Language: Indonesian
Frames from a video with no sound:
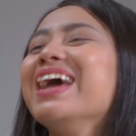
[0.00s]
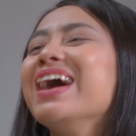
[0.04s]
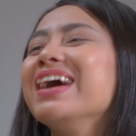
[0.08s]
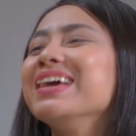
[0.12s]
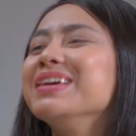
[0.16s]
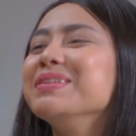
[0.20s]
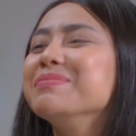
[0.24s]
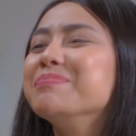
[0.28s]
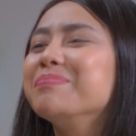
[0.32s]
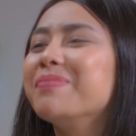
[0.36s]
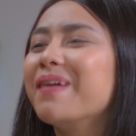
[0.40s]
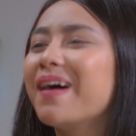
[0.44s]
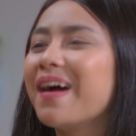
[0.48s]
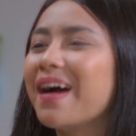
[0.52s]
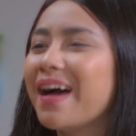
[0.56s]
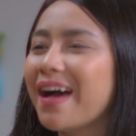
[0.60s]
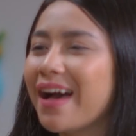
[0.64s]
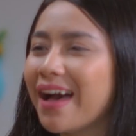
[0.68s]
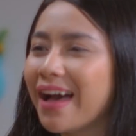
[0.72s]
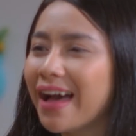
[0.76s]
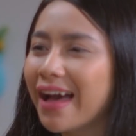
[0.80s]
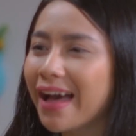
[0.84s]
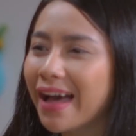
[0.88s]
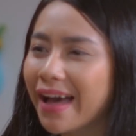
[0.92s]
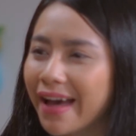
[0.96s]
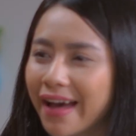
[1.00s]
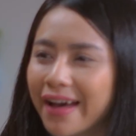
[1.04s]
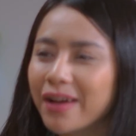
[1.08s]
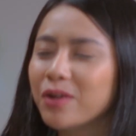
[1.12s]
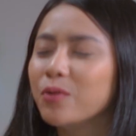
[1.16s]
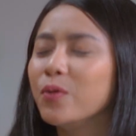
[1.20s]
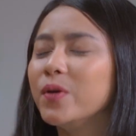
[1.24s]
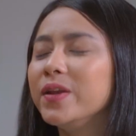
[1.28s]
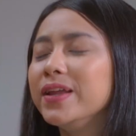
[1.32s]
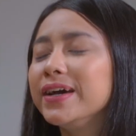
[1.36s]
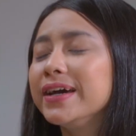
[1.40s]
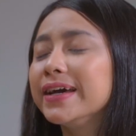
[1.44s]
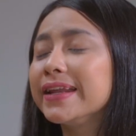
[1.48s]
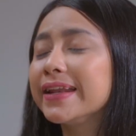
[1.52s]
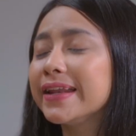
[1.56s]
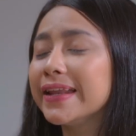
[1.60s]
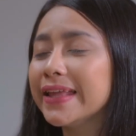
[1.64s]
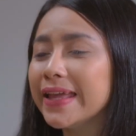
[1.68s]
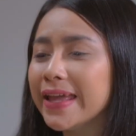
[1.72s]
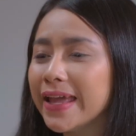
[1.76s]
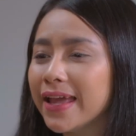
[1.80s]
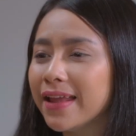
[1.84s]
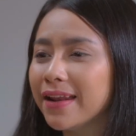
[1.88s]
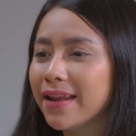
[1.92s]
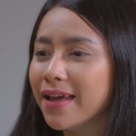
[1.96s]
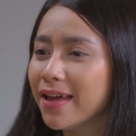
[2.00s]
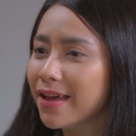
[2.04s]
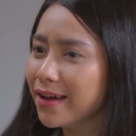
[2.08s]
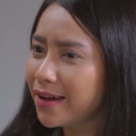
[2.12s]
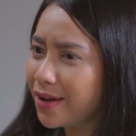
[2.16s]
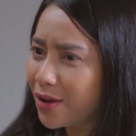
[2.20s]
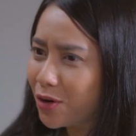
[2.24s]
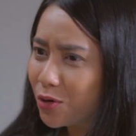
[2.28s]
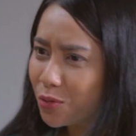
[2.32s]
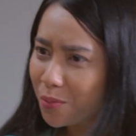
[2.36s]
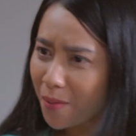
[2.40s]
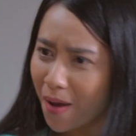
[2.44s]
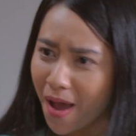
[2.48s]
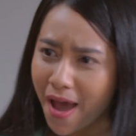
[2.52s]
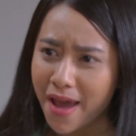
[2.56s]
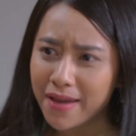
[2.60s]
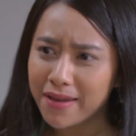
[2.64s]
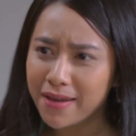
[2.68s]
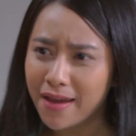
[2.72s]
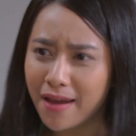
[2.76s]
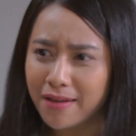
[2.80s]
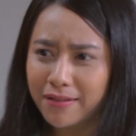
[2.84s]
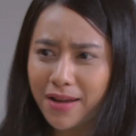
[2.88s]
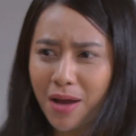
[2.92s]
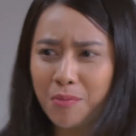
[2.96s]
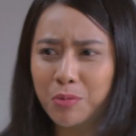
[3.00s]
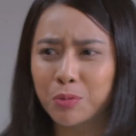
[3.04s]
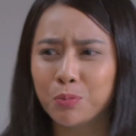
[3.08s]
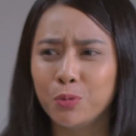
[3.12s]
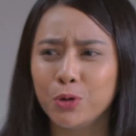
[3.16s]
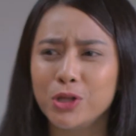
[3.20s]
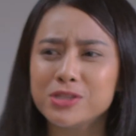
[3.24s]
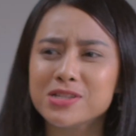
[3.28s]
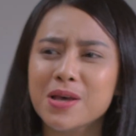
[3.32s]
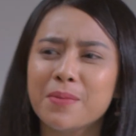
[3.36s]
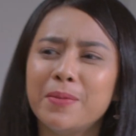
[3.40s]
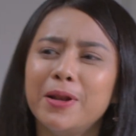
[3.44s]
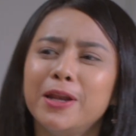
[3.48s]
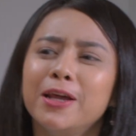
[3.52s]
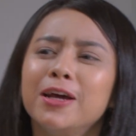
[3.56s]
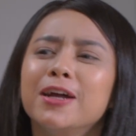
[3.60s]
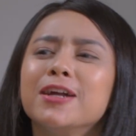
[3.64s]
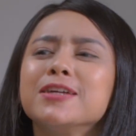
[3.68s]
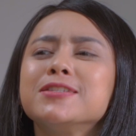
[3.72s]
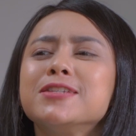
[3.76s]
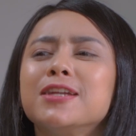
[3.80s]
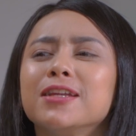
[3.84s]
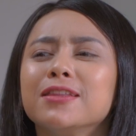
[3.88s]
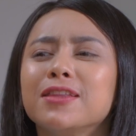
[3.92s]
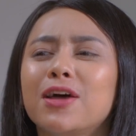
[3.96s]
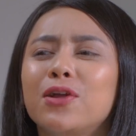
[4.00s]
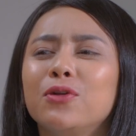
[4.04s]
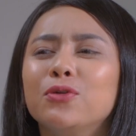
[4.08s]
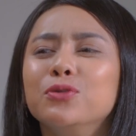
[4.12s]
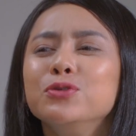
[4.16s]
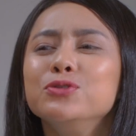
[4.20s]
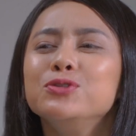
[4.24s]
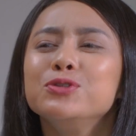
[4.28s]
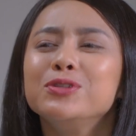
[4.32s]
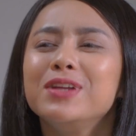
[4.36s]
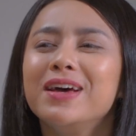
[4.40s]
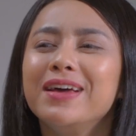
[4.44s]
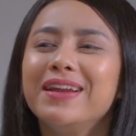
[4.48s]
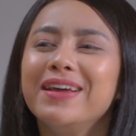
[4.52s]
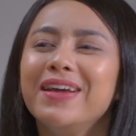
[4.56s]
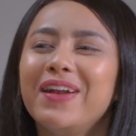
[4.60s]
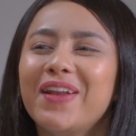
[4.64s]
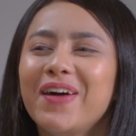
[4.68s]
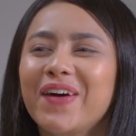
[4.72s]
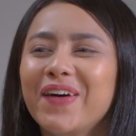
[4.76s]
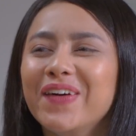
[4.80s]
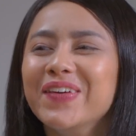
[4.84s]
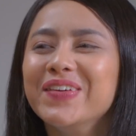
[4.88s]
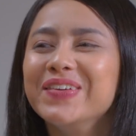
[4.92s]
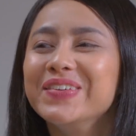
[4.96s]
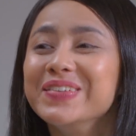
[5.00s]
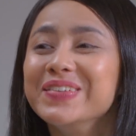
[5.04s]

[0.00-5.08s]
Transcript: iya Ipa, gue dengerin. Kan lumayan ngabuburit sambil denger cerita lucu dari lo.